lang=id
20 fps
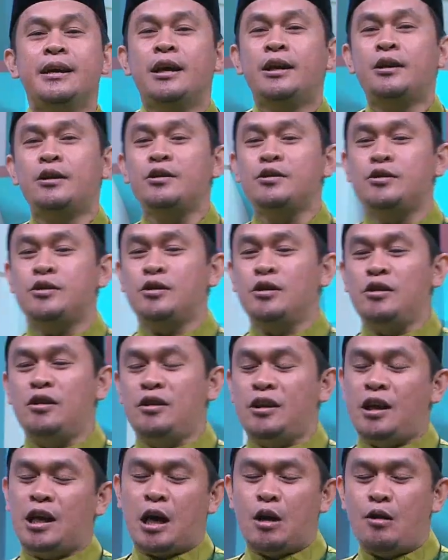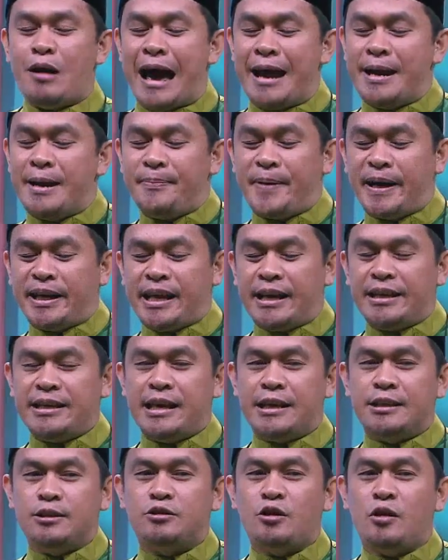Rasulullah kalau ada pakaian
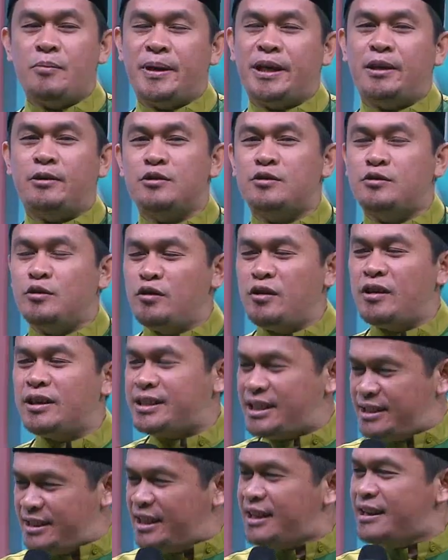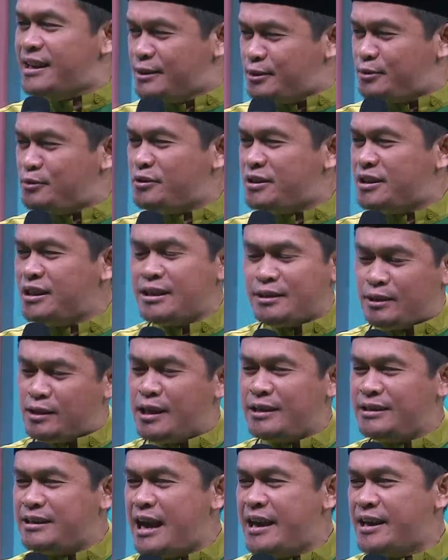yang sobek, Rasulullah sendiri yang cuci, yang, yang
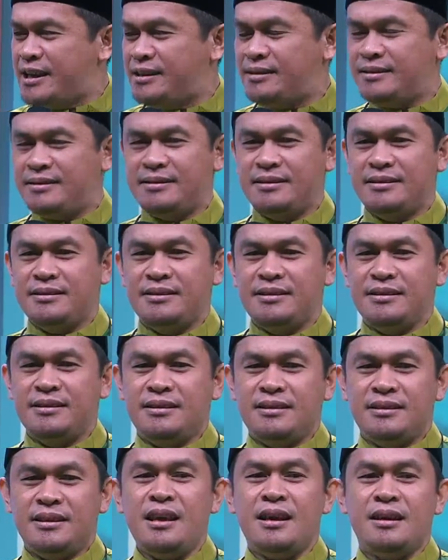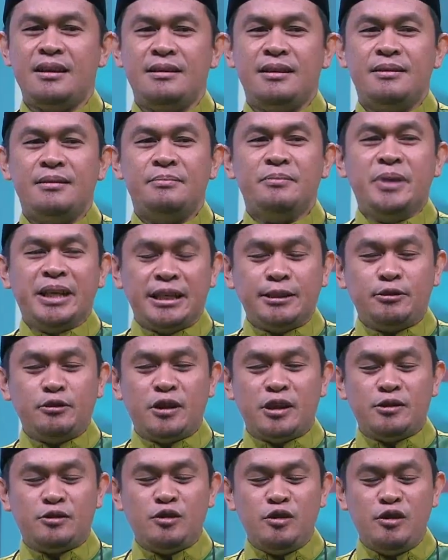jahit. Hmm. Iya. Begitu
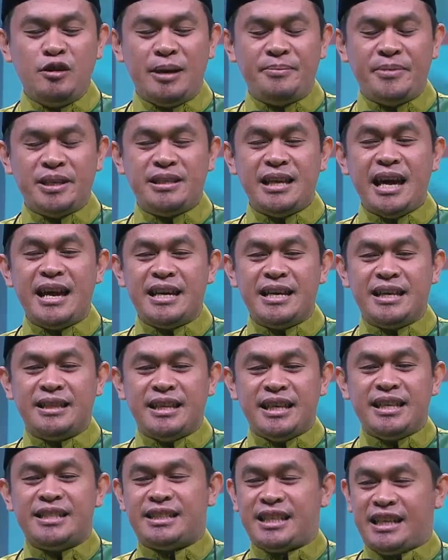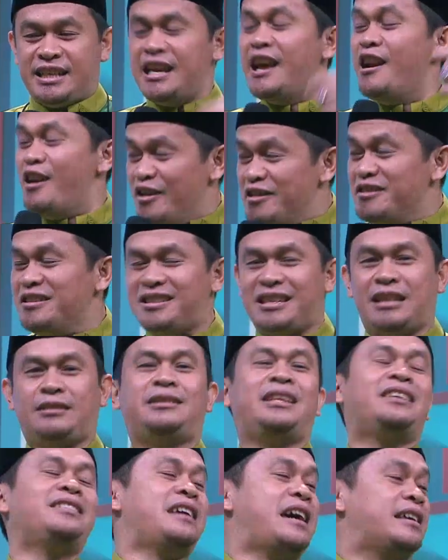Rasulullah menjahit, istrinya loncat.
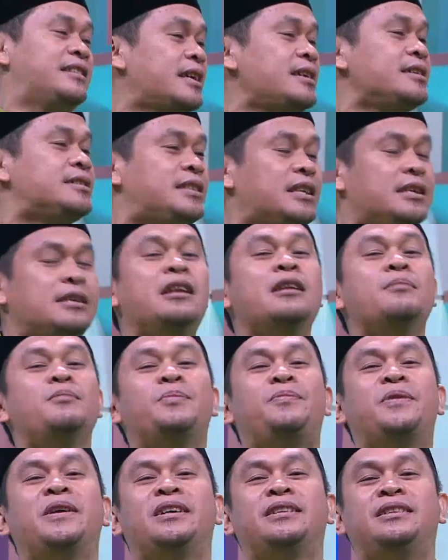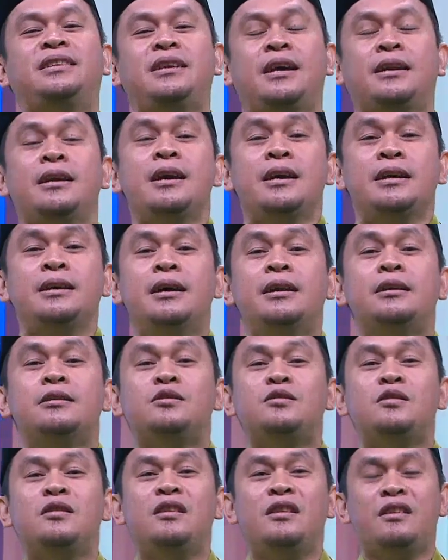Ternyata istrinya lebih pengertian. Ya
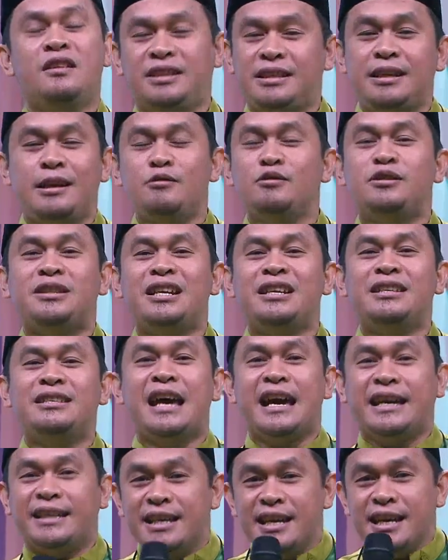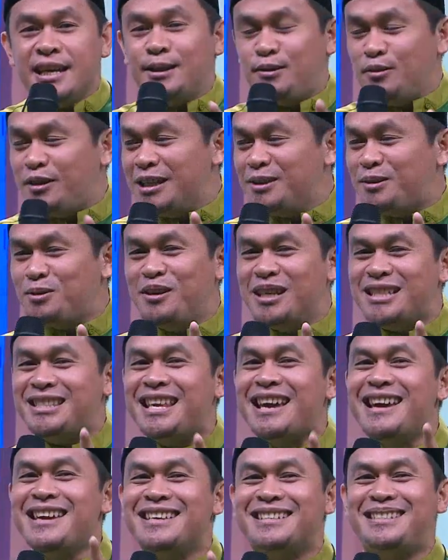Rasulullah, tidak usah dijahit. Itu kan tugas
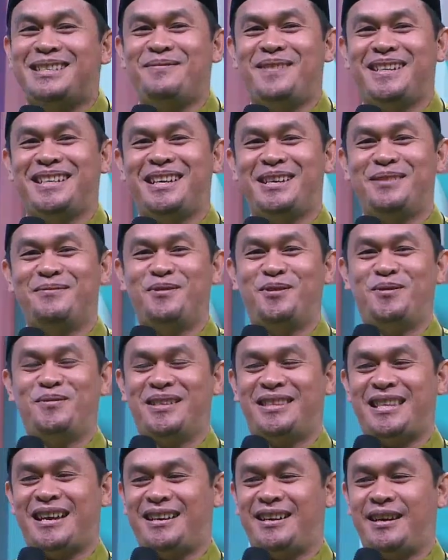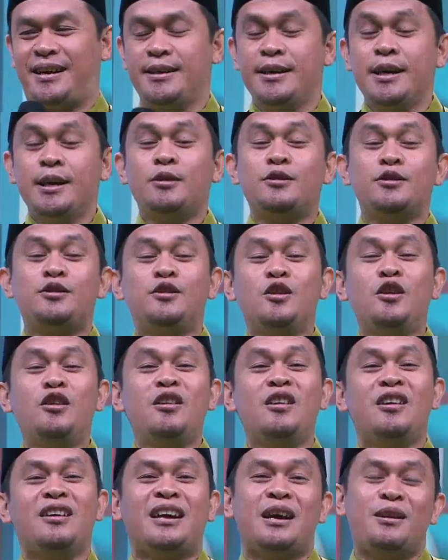saya sebagai ibu rumah tangga. Rasulullah
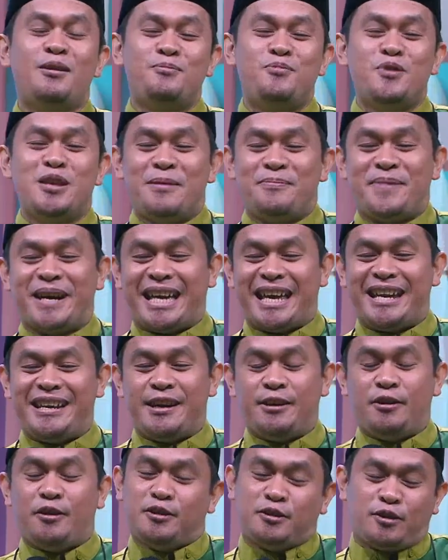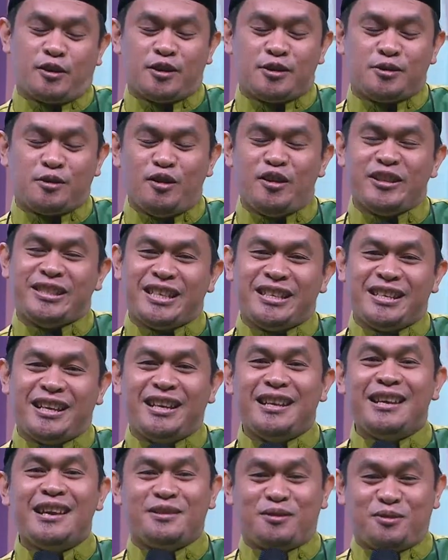kalau punya pakaian yang kotor, Rasulullah sendiri
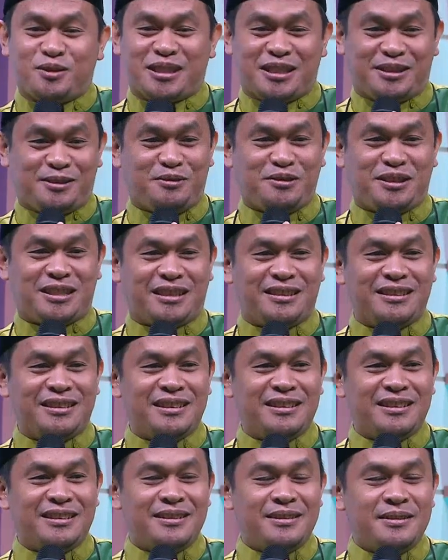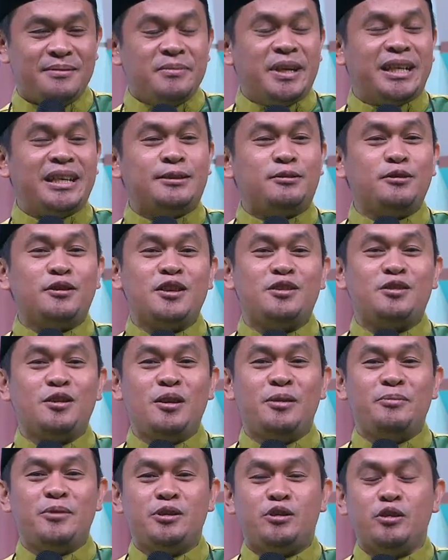yang kucit-kucit. Begitu Rasulullah
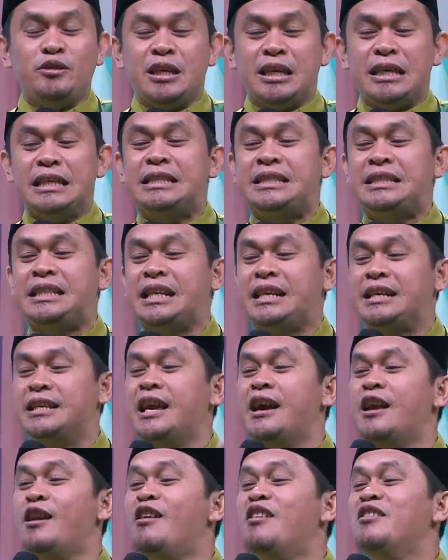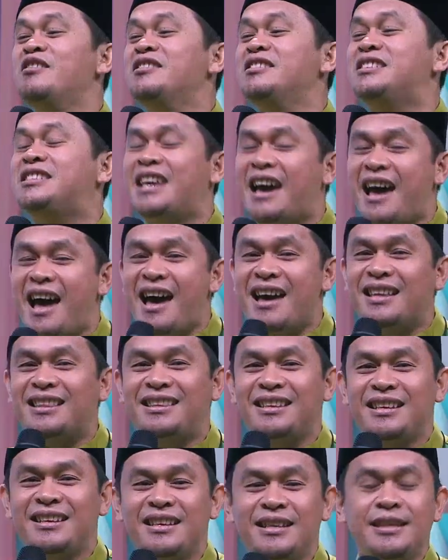mencuci, istrinya loncat.
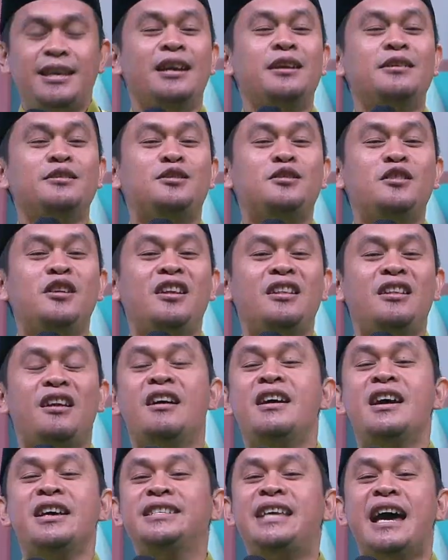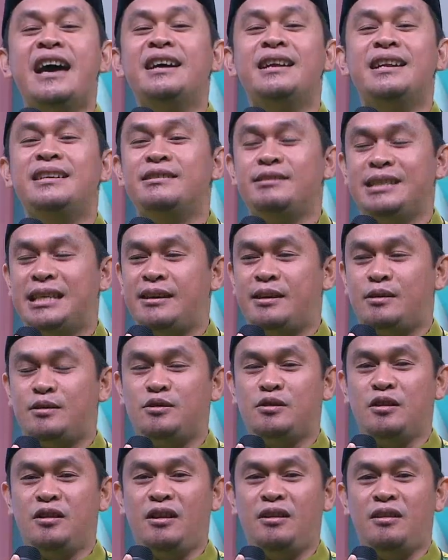Ya Rasulullah, jangan ya
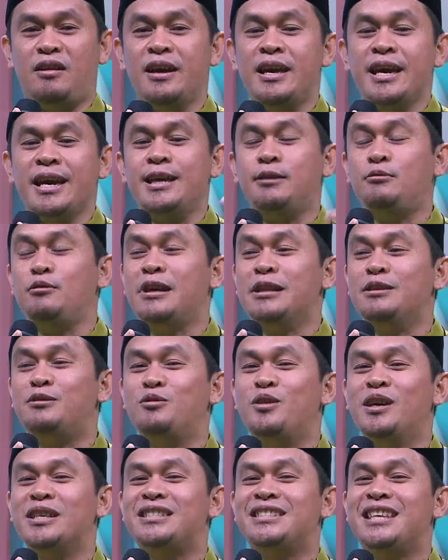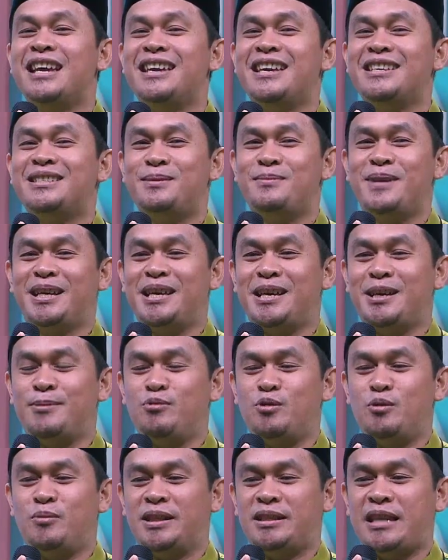Rasulullah. Itu kan tugas saya sebagai ibu
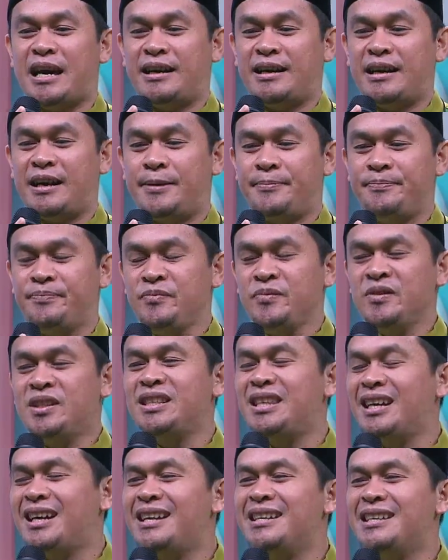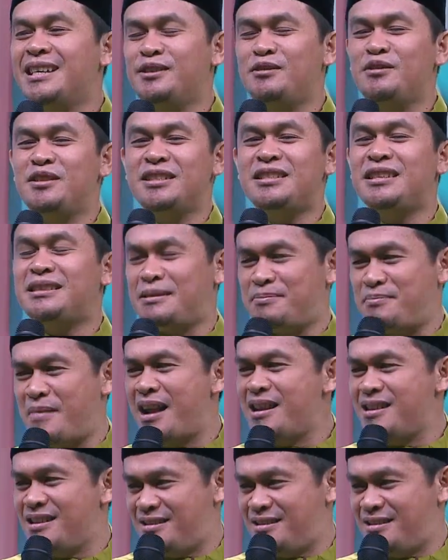rumah tangga. Hmm. Kita kan di Indonesia terbalik ya.